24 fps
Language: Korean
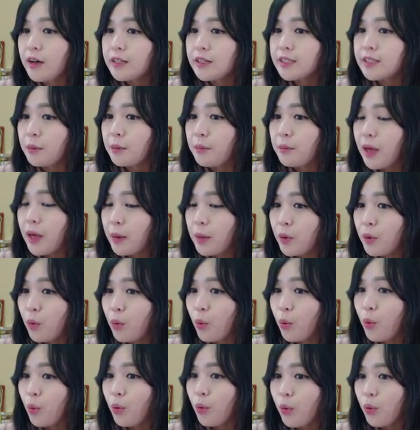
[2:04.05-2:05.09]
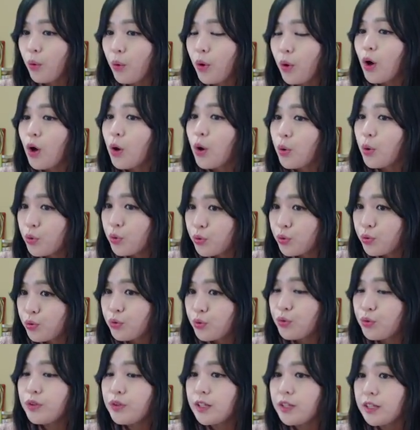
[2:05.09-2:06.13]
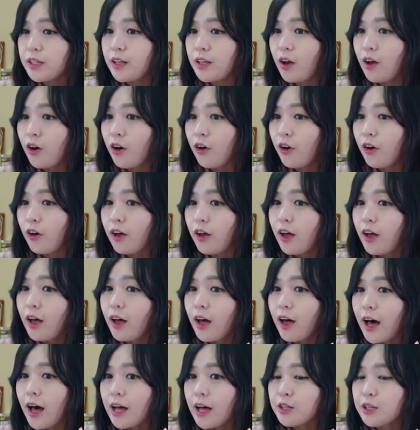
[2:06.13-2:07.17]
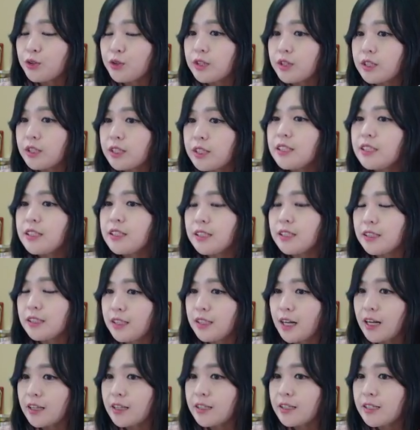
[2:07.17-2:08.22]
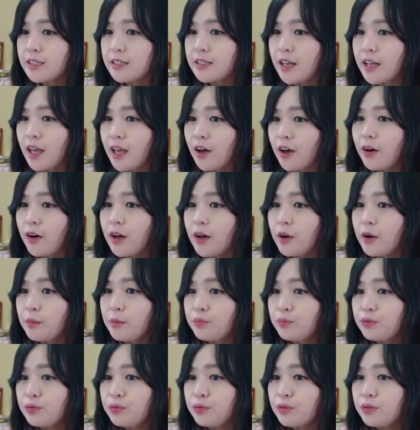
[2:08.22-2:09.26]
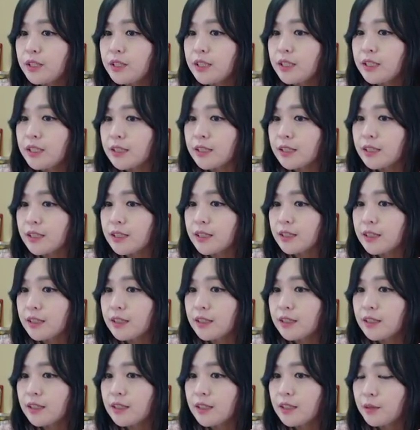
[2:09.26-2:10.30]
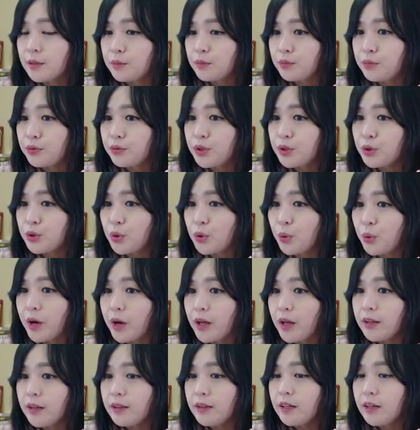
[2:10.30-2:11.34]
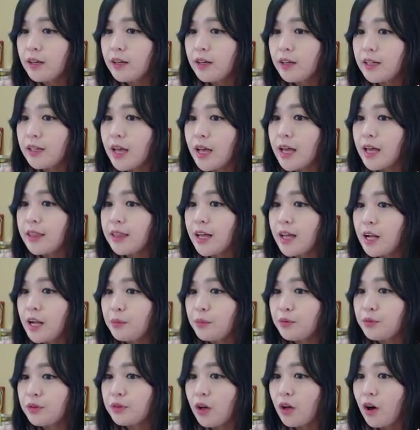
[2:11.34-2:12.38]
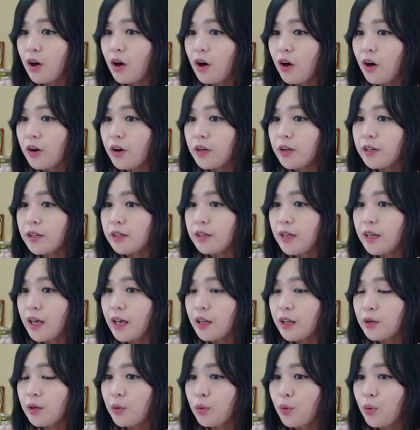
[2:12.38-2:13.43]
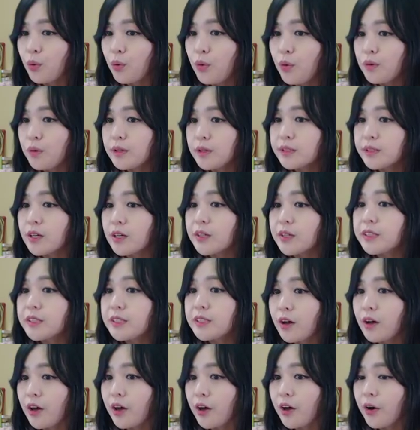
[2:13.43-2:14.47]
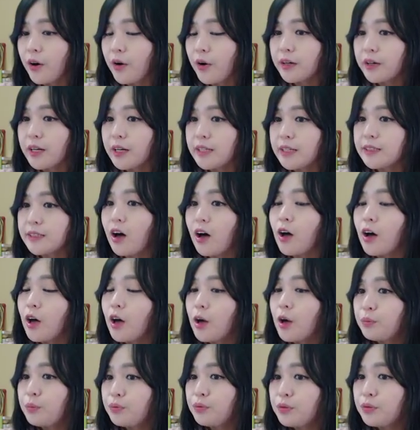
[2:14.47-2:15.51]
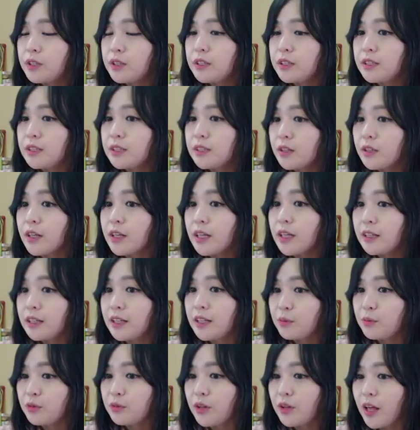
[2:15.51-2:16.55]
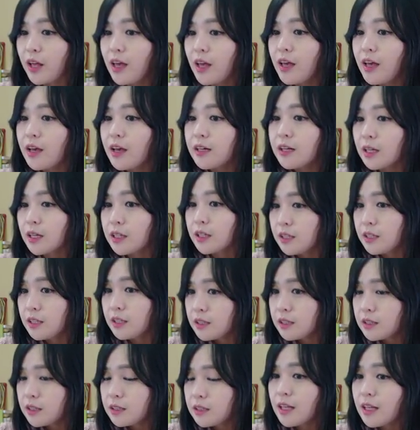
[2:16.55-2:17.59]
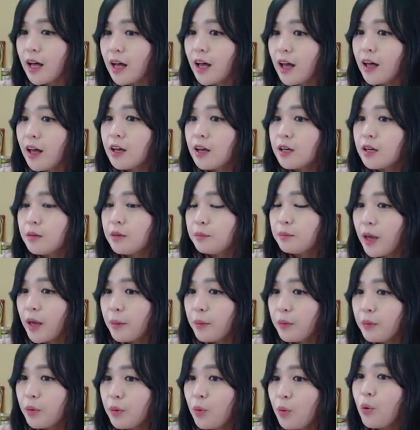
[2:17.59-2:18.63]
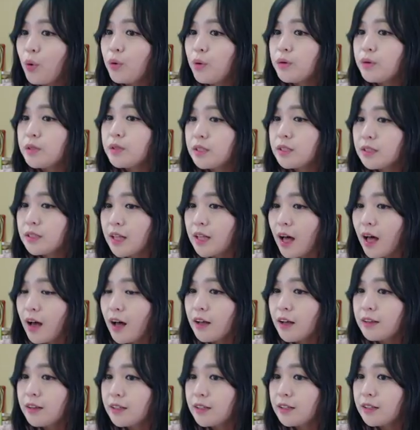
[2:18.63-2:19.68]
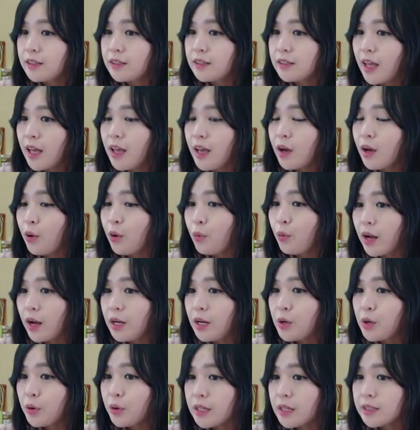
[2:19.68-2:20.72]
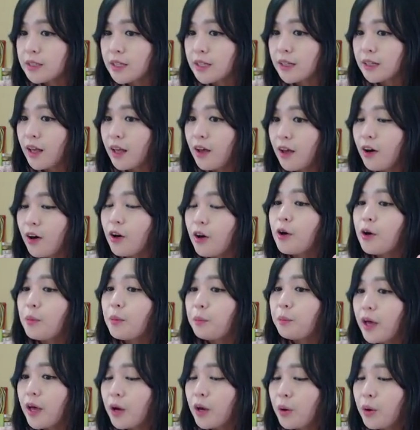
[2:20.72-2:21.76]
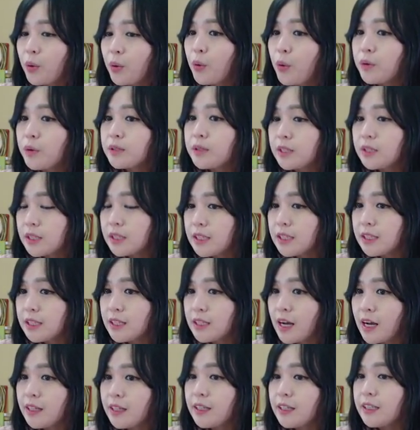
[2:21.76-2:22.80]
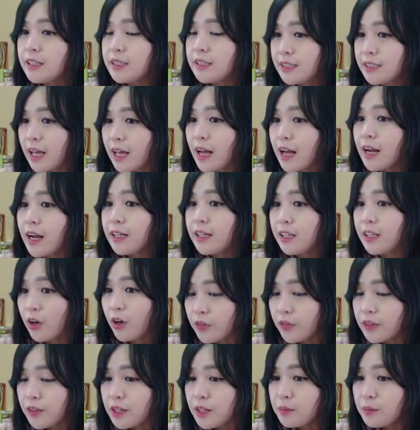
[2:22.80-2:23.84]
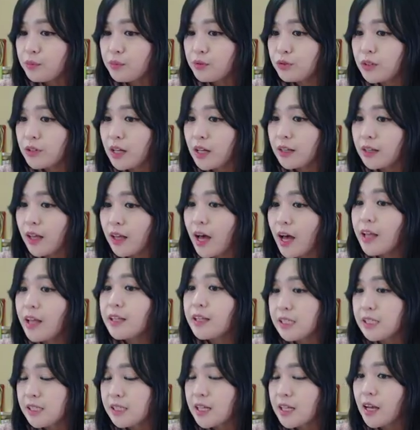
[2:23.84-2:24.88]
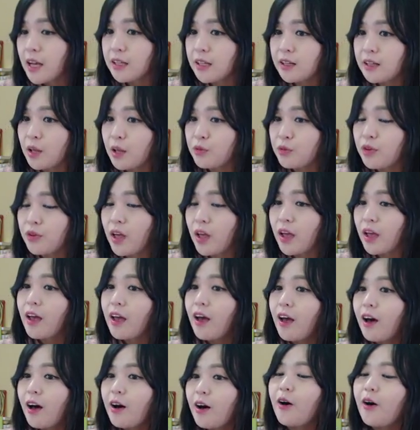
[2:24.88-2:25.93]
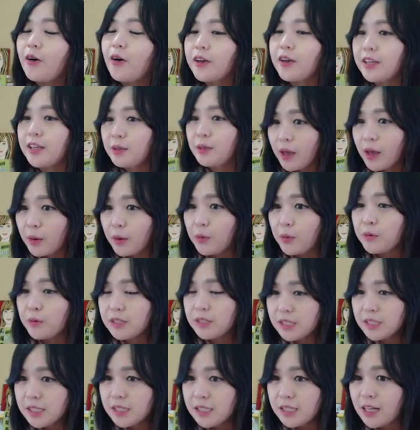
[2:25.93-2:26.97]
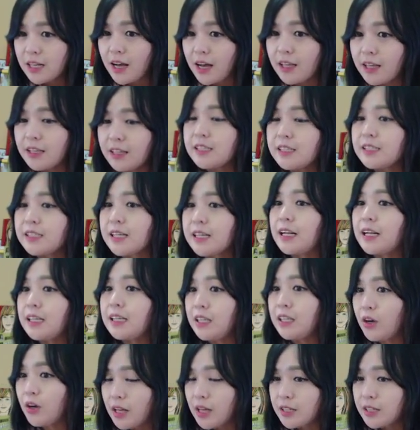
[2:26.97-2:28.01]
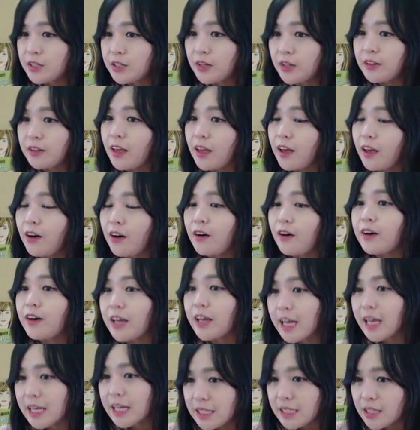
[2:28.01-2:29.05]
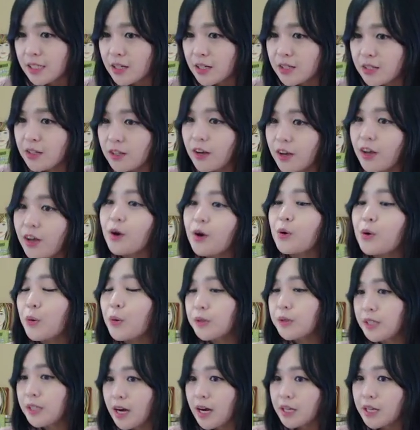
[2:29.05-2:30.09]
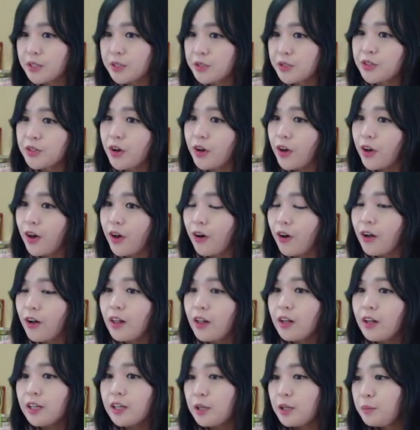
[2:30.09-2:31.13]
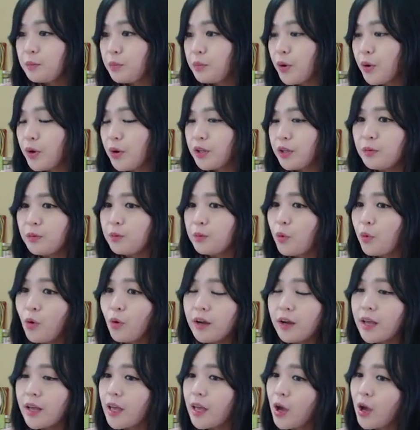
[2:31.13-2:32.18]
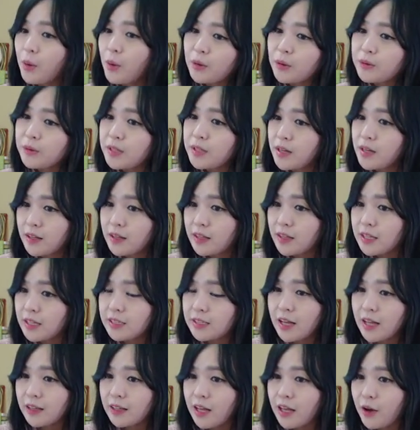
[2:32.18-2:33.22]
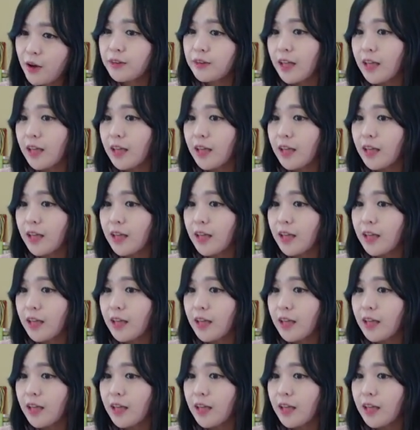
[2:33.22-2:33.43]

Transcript: 자, 맵고 구는요. 아주 쓴이란 뜻이에요. 풀은 풀초변 옛날부터 옛고 썼어요. 그래서 풀은 썼기 때문에 자, 이 쓰다 맵고 쓰다. 근데 그게 완료됐잖아요. 맵고 쓴 시간을 잘 견딘 분한테 하는 인사이기 때문에 어, 이 맵고 쓴 시간을 잘 이겨내셨네요. 애쓰셨어요. 고생하셨어요. 이 표현이 뭔가 예의 없다고 생각되지 않아요.